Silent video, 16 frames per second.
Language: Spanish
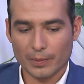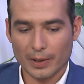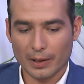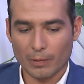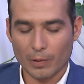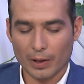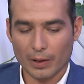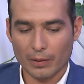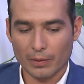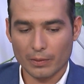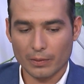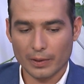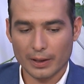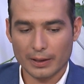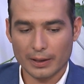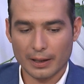me acuerdo,
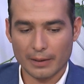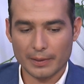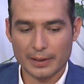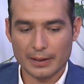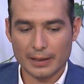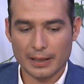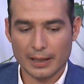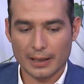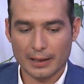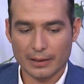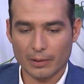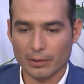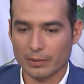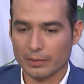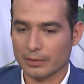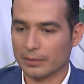una entrevista
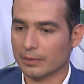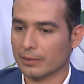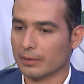con,